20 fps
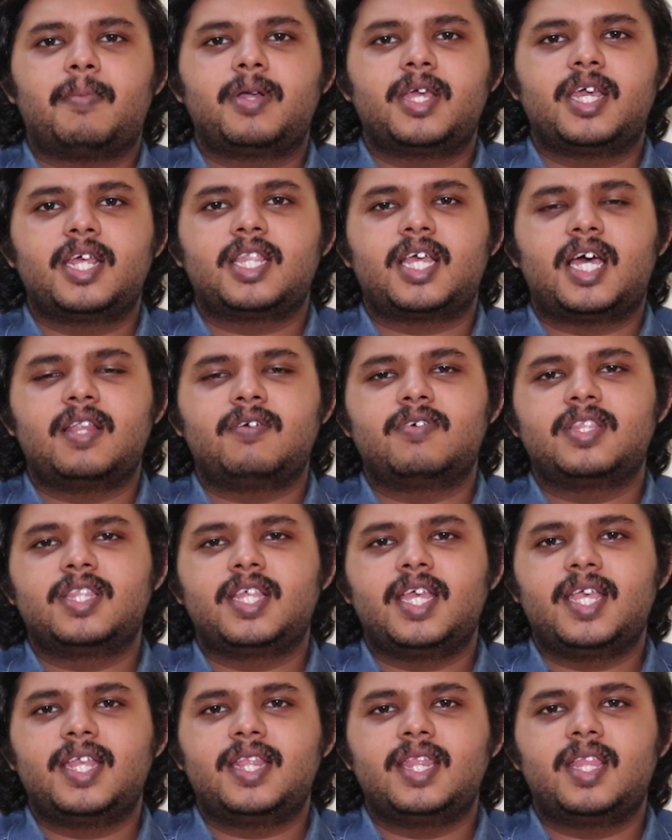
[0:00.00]
அப்படி இருந்தாலும்
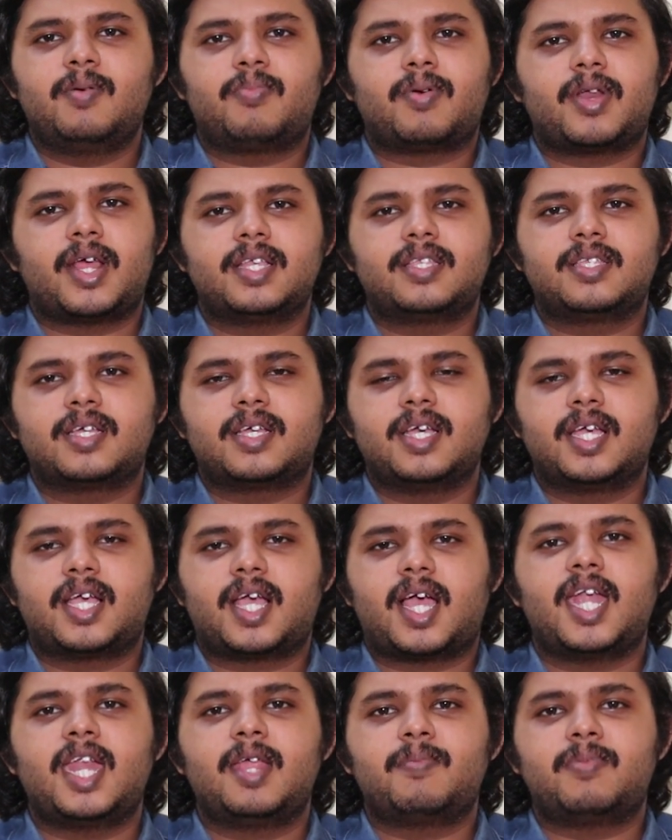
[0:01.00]
வந்து இந்த ப்ரைஸுக்கு
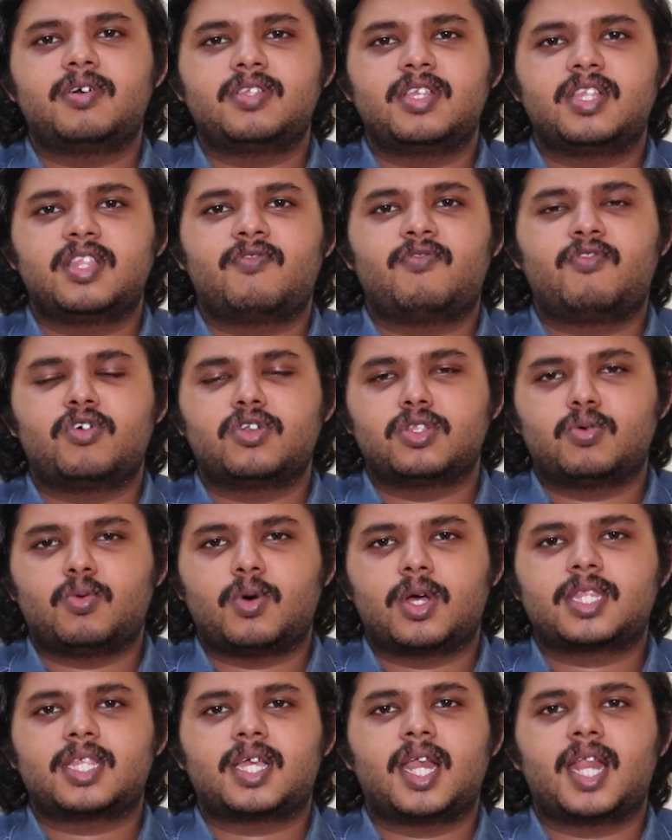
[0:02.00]
கண்டிப்பாக வந்து இந்த ஃபோன்
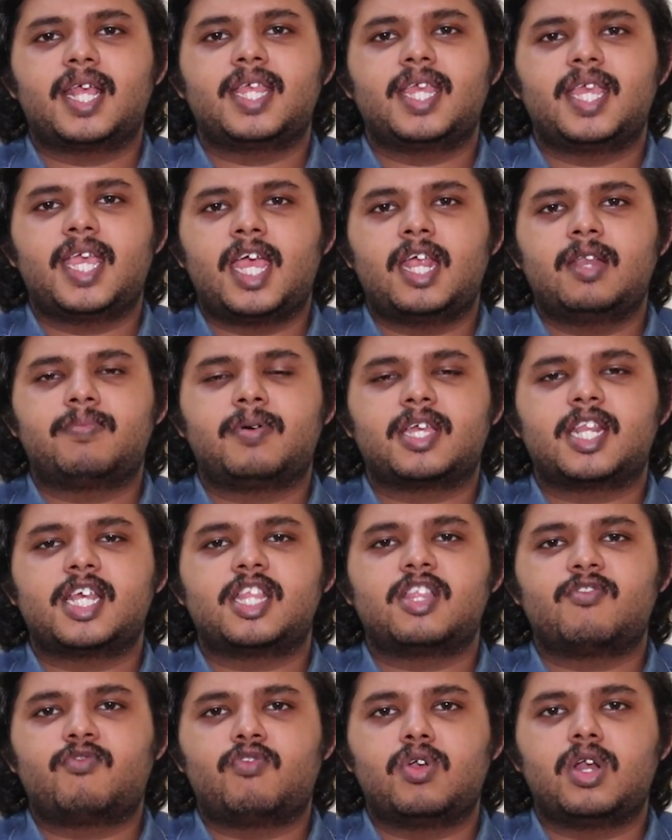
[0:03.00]
வந்து ஒர்த் கிடையாது ஏன்னு
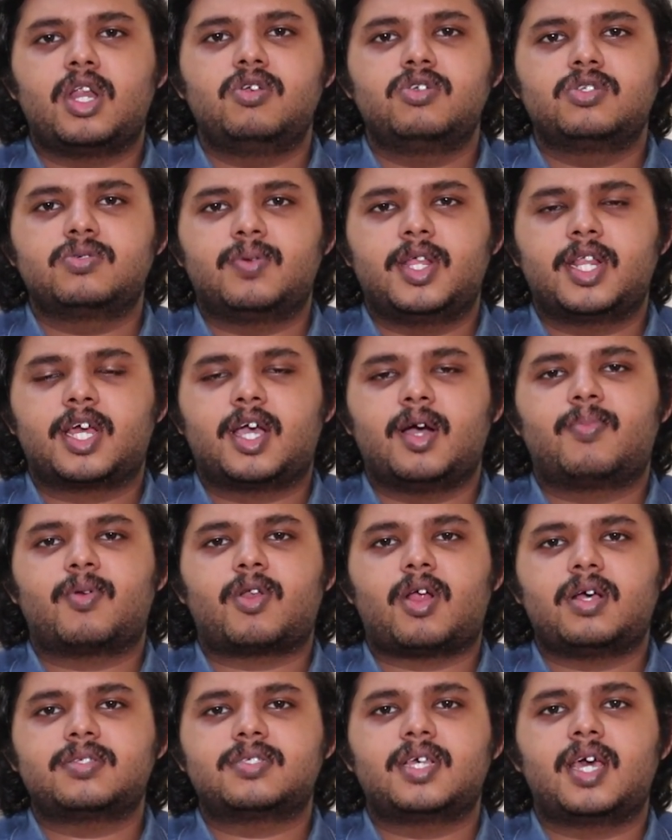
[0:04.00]
பார்த்தீங்கன்னா இந்த ஃபோனில் யூஸ் பண்ணியிருக்க
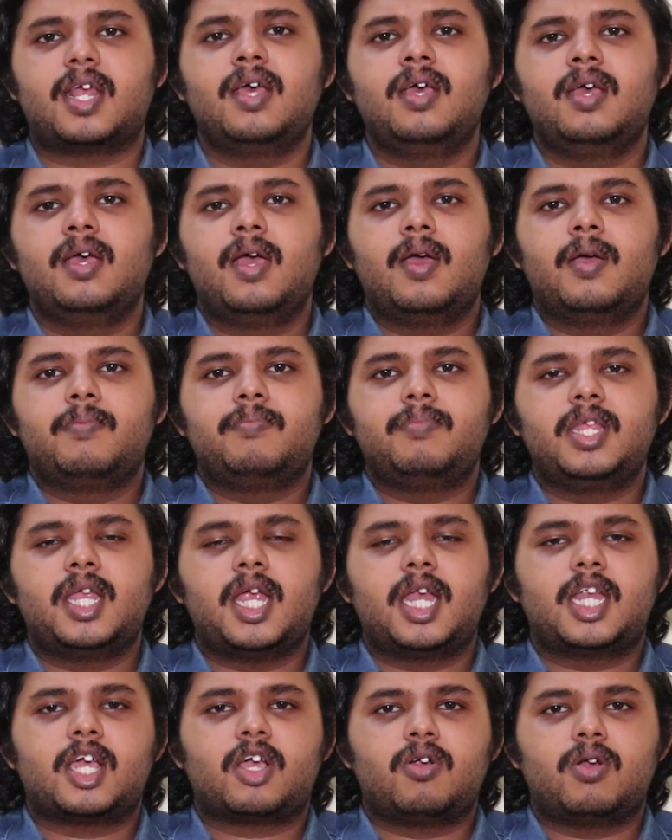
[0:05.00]
ப்ராசர்
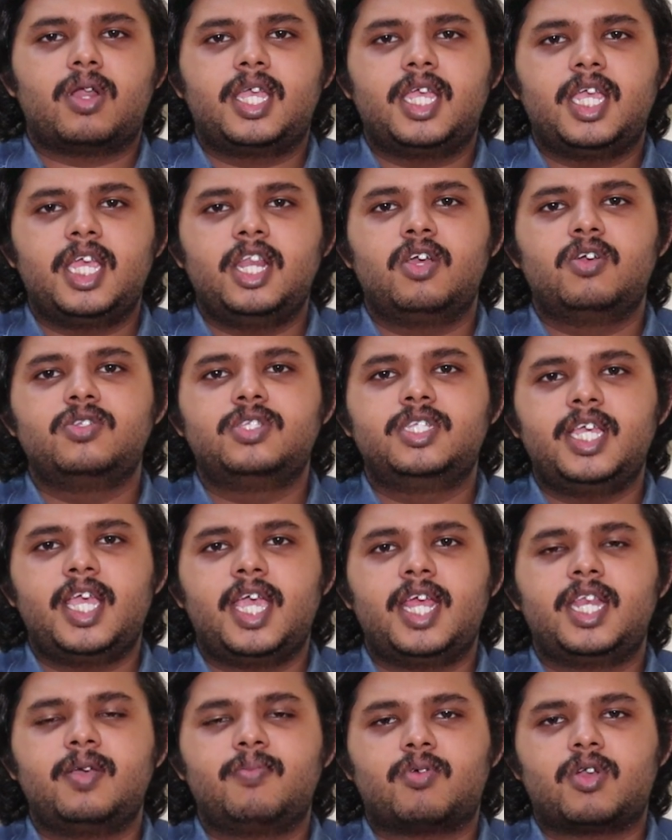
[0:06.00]
டெக்கோட ஹீலியோ
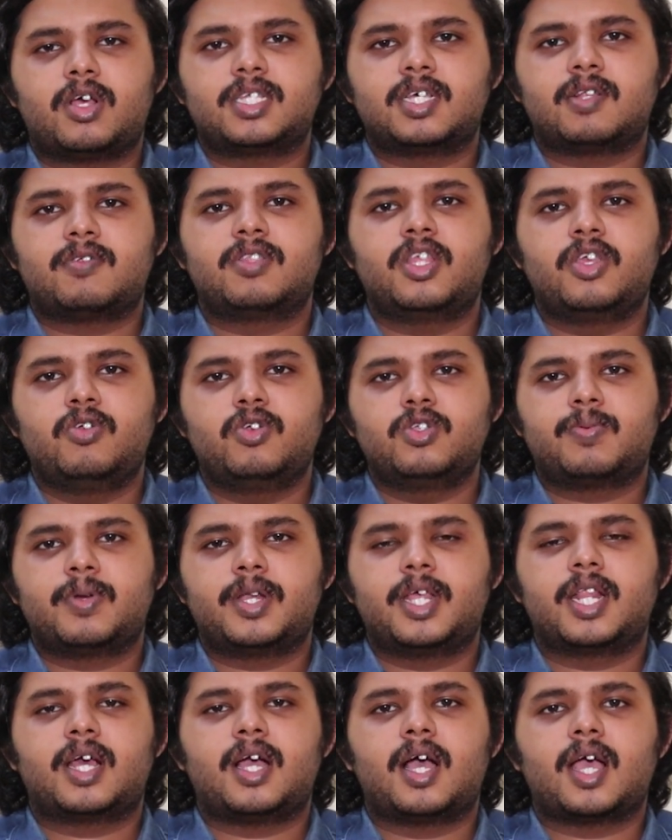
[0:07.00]
ஜிஐடி ப்ராசர் வந்து யூஸ்
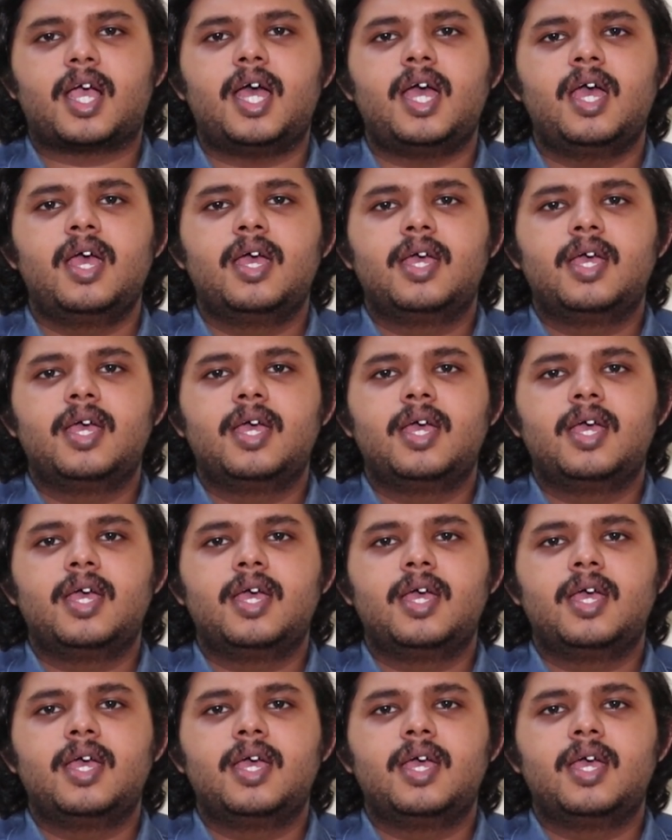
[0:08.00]
பண்ணியிருக்காங்க